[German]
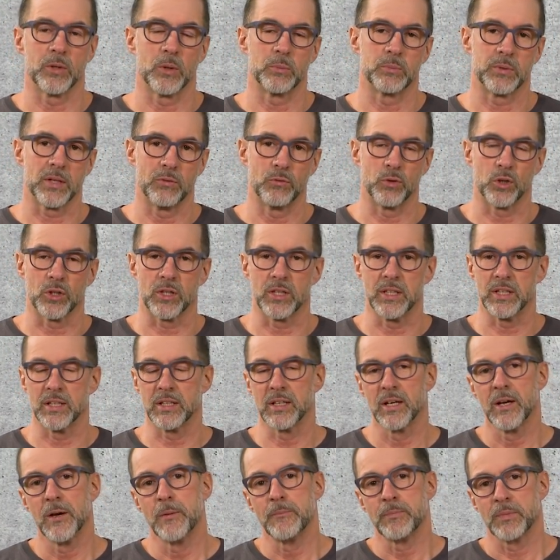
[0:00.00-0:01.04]
ob da
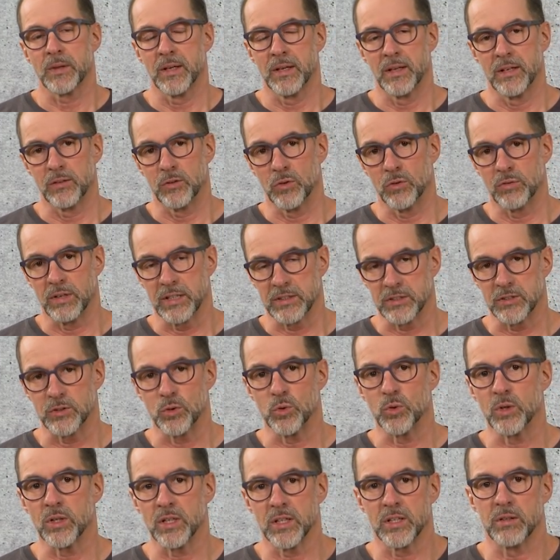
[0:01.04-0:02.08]
wirklich äh, sowas
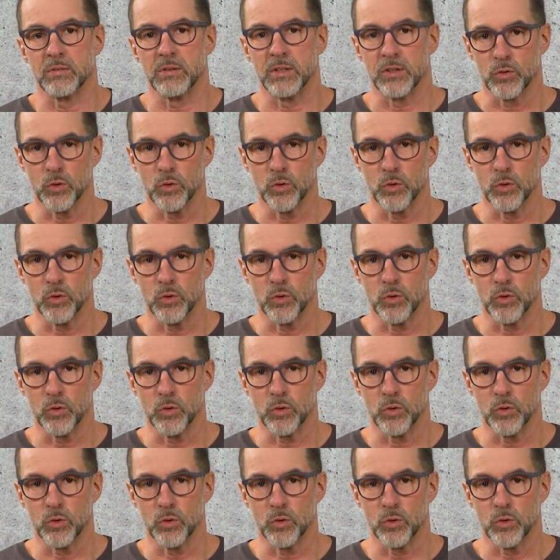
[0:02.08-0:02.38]
Dunkles wie